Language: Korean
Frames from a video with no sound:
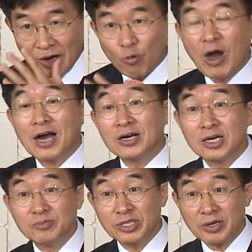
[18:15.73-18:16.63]

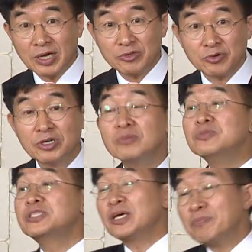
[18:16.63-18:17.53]
황금성이라 하죠.
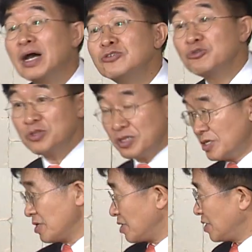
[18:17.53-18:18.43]
금세 팔 수 있는
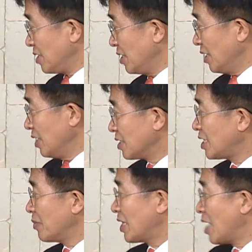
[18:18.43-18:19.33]
거. 그
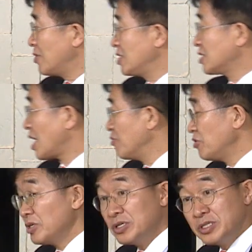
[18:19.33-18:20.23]
다음에 나머지
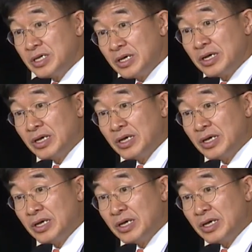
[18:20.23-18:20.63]
3분의 1은 어디에?